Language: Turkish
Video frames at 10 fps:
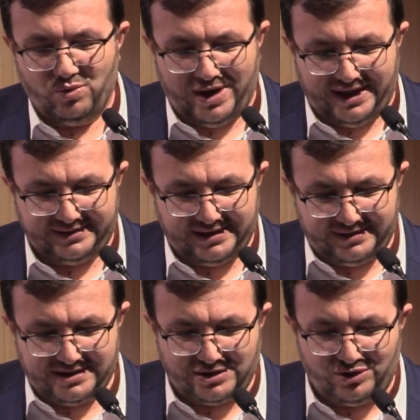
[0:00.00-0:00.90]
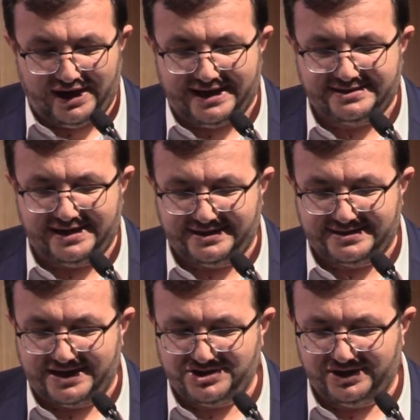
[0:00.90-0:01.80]
ve ente tecavle hazne
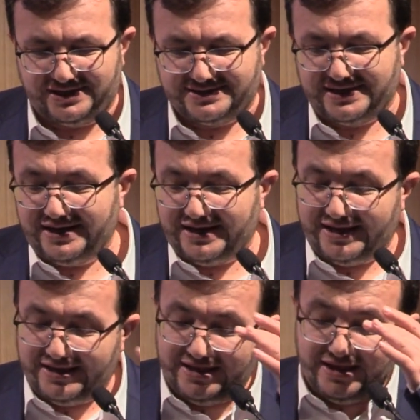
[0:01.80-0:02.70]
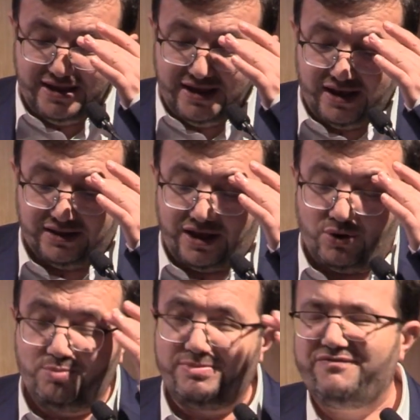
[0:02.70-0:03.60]
izâ şi'te sehle.
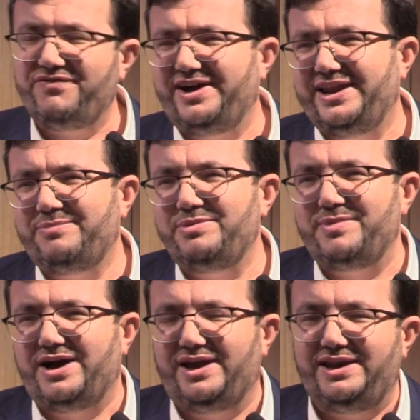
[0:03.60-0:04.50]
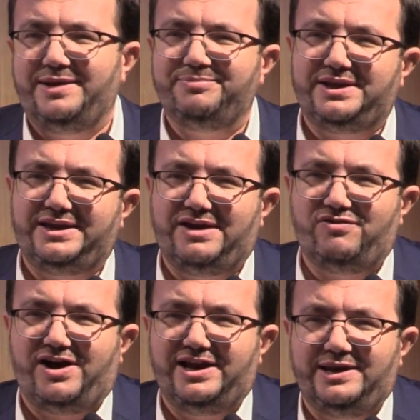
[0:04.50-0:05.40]
Allahümme enfa'na bima allamtena
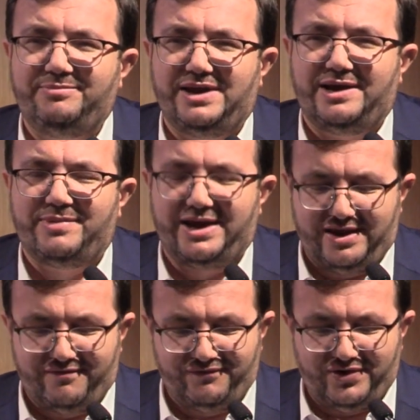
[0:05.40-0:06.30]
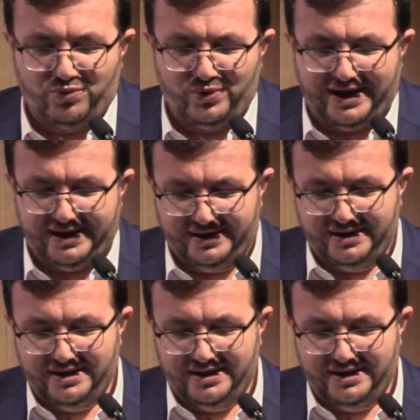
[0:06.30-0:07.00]
ve allimna ma yenfa'una.